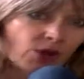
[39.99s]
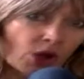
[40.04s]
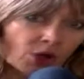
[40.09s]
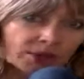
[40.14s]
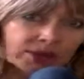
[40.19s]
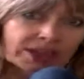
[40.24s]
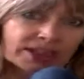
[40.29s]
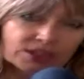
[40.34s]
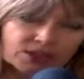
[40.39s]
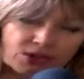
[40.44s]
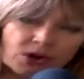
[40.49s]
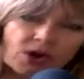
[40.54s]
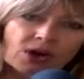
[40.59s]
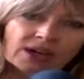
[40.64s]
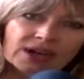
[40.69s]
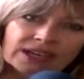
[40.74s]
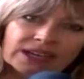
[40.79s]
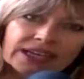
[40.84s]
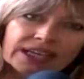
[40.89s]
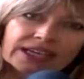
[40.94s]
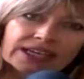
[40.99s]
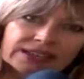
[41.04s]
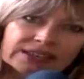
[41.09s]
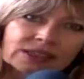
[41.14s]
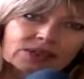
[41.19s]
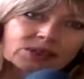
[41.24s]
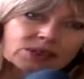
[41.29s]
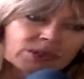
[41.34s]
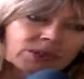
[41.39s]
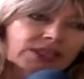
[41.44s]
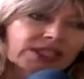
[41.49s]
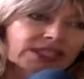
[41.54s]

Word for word: o nome da escola, né, Italo